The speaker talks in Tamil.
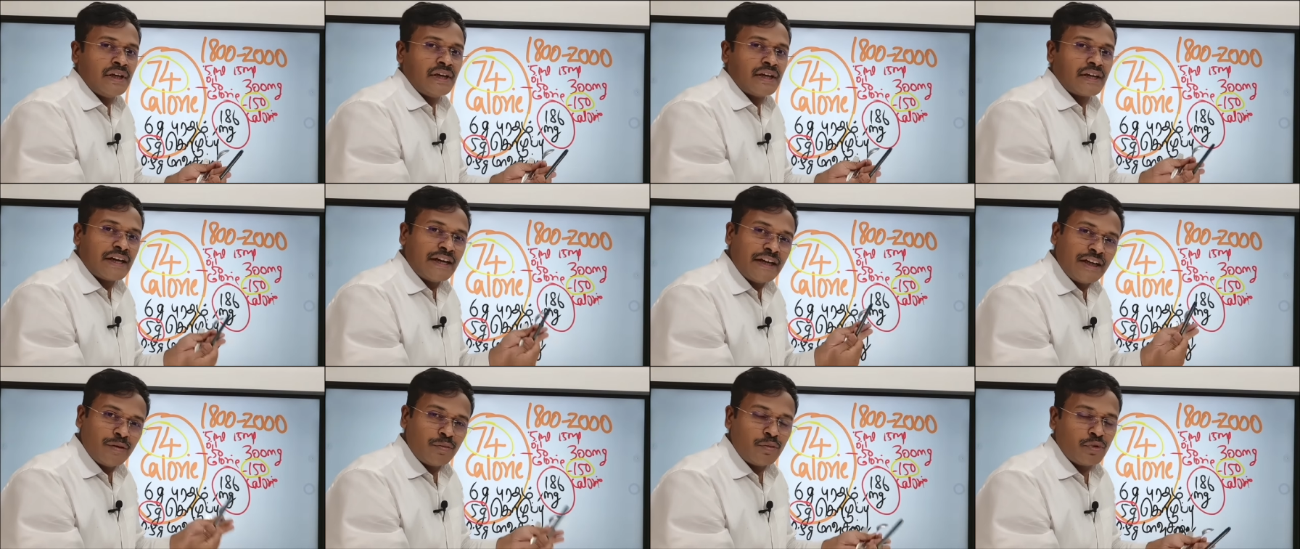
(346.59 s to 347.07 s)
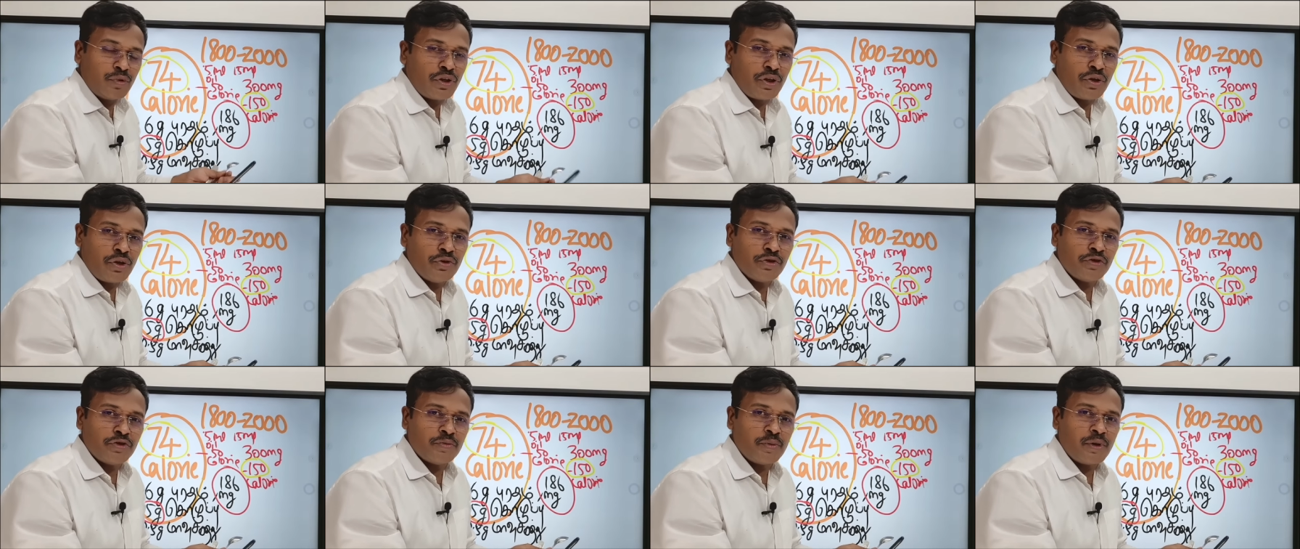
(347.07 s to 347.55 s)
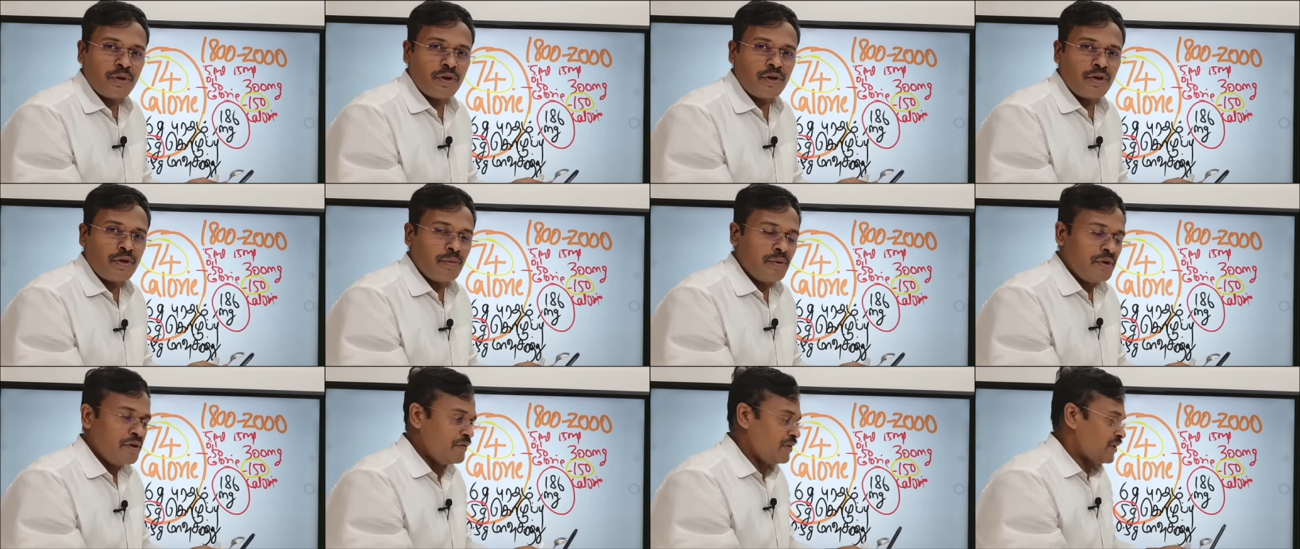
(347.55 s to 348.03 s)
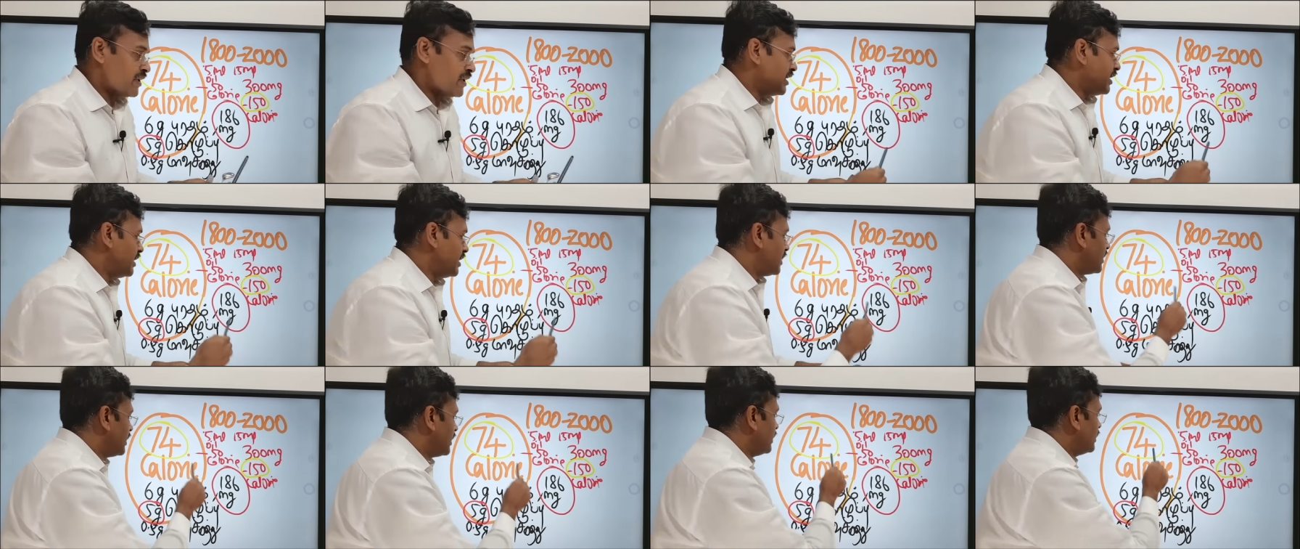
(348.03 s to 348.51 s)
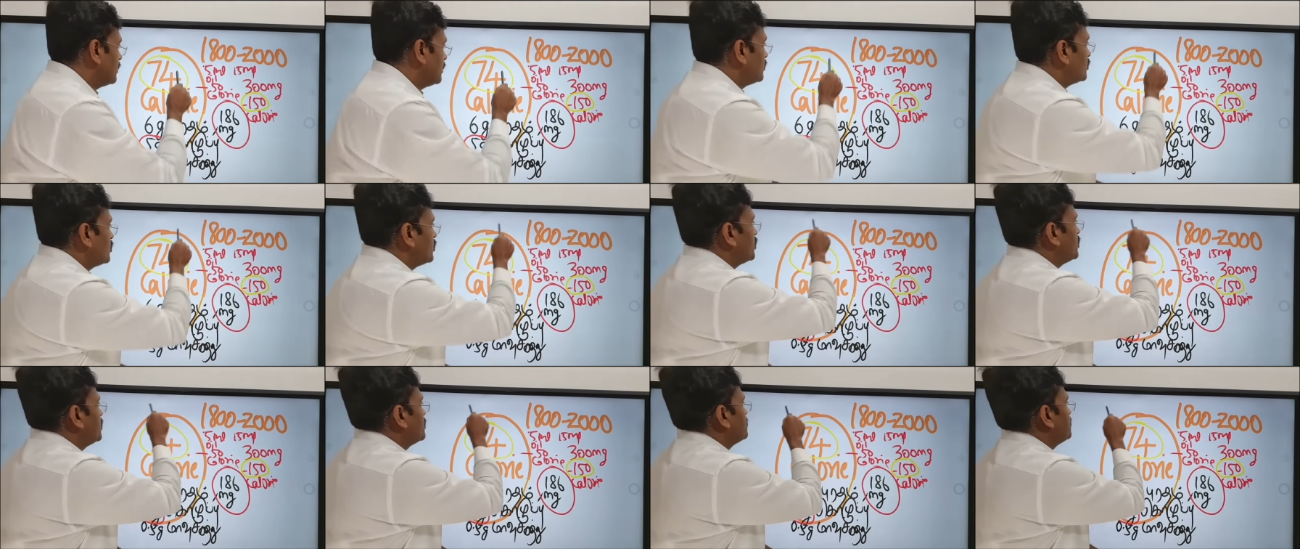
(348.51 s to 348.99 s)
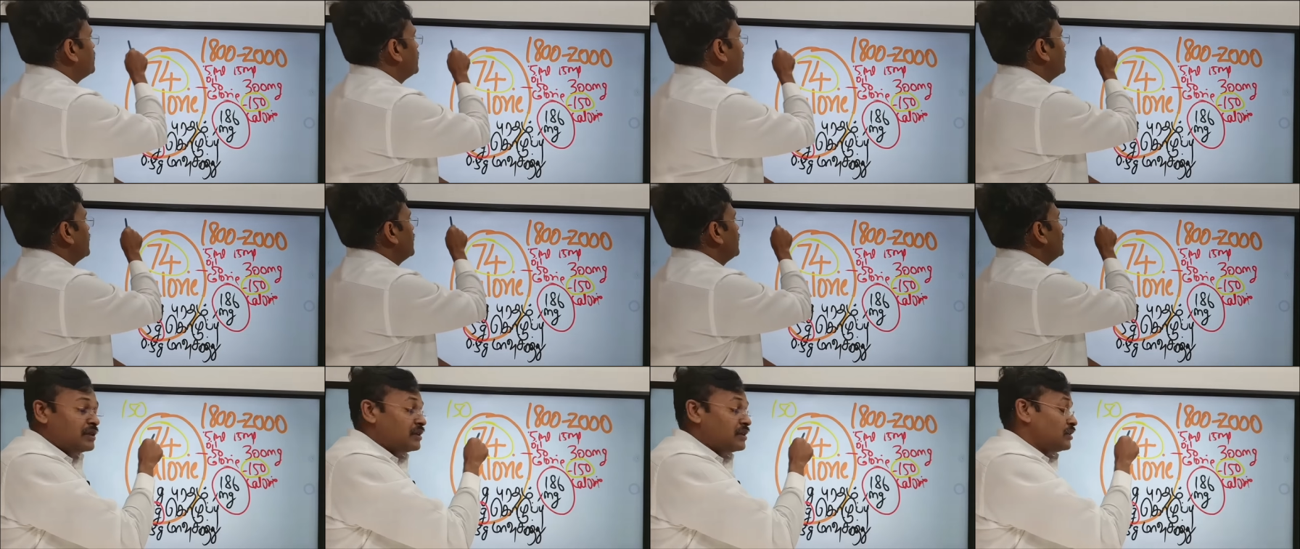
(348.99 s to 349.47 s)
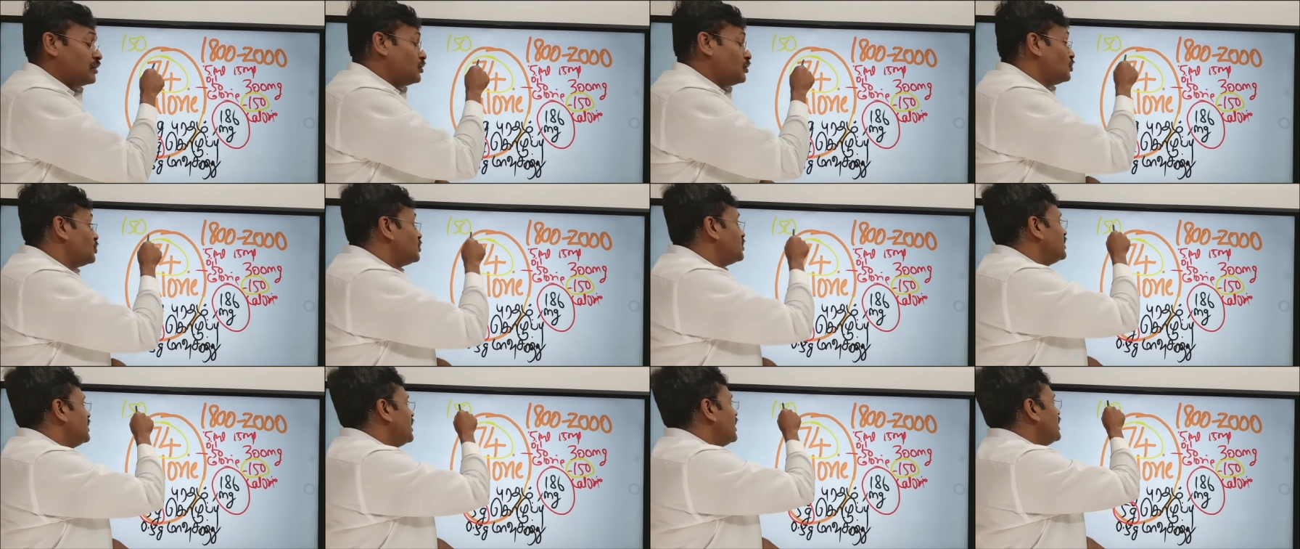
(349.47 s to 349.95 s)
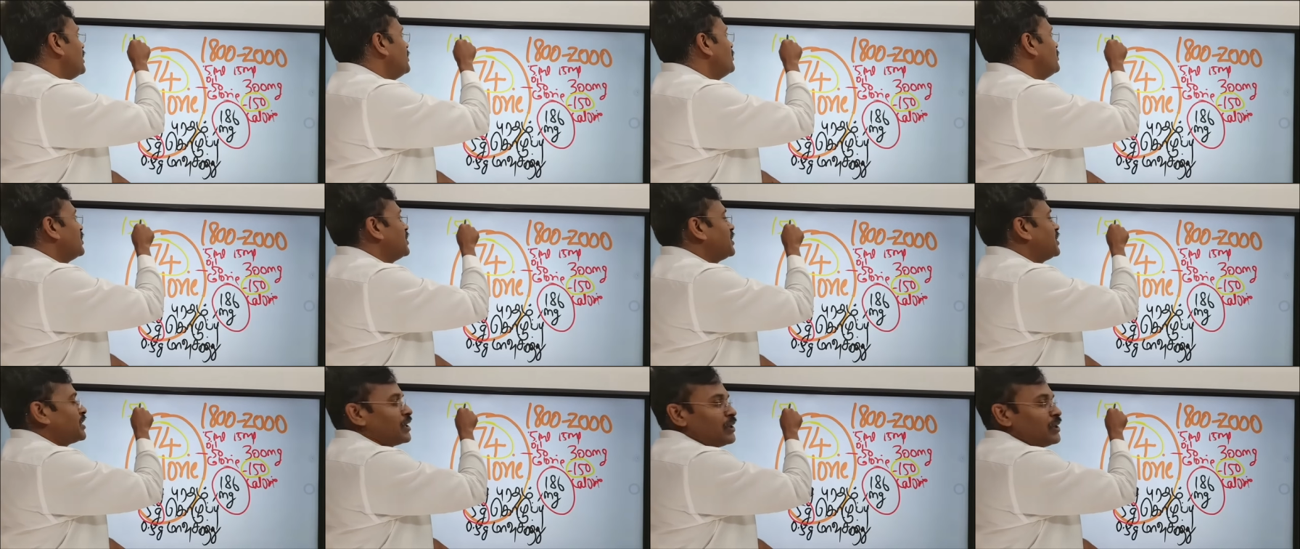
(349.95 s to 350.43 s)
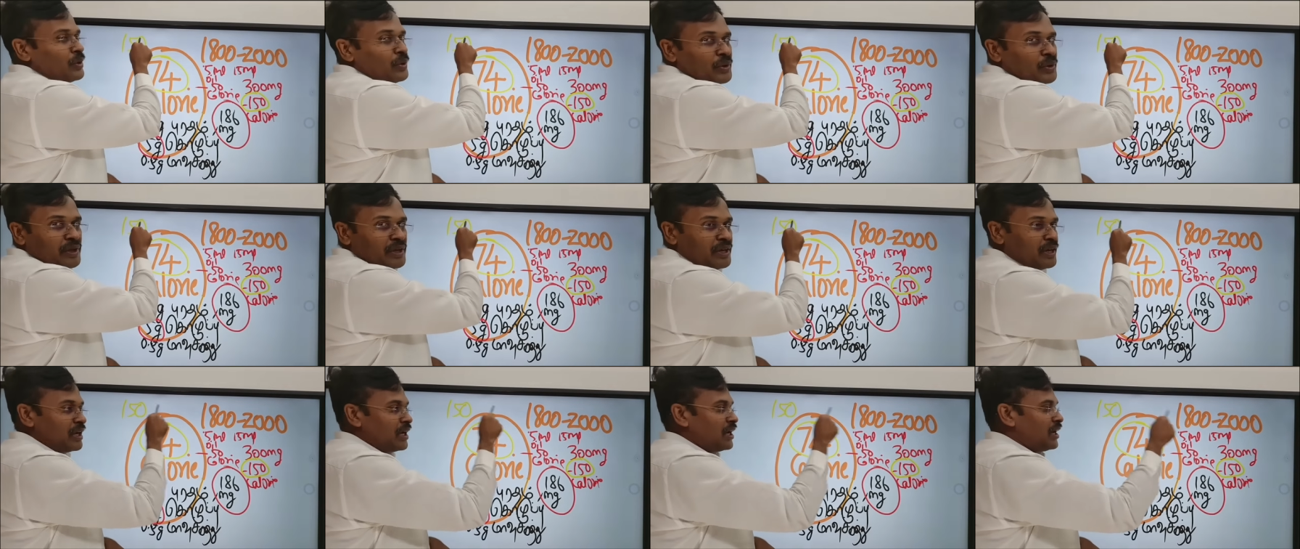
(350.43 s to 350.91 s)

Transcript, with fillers: ரெண்டு முட்டை யூஸ் பண்றோம் அப்படின்னு வைங்களேன் ரெண்டு முட்டை யூஸ் பண்ணீங்கன்னா நூத்தி ஐம்பது கலோரி